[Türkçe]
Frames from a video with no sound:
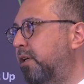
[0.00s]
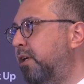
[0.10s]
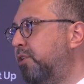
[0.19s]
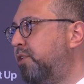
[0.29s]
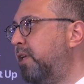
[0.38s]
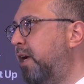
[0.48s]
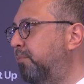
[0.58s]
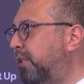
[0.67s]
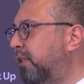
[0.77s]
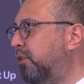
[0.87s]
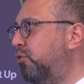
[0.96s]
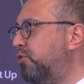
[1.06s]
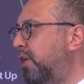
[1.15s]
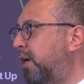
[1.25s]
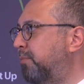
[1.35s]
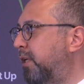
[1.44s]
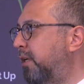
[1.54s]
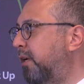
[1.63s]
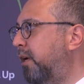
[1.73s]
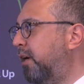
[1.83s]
E, Çin hem teknoloji hem de